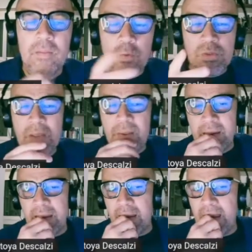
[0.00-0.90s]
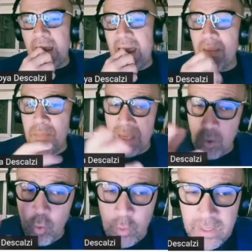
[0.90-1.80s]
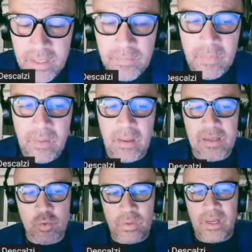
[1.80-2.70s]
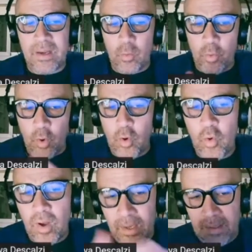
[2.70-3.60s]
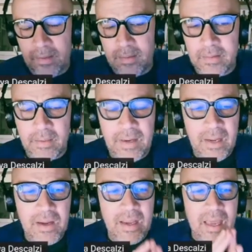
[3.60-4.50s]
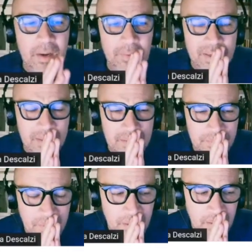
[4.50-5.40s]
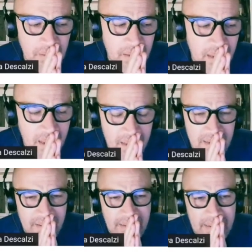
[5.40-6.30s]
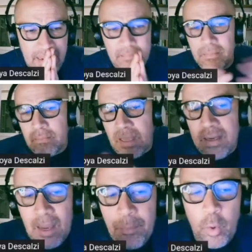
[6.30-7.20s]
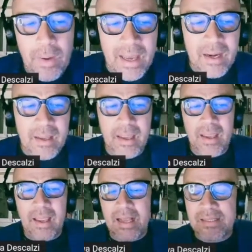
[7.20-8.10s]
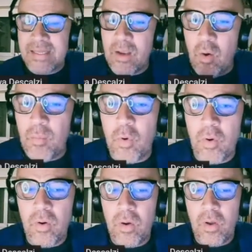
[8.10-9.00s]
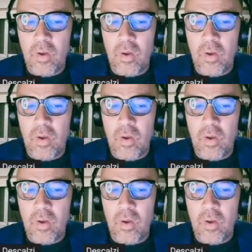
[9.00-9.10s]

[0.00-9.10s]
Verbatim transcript: Tú sabes que Amy Cuddy, que es una neuróloga que, trabaja en Harvard, ella que quería probar que así como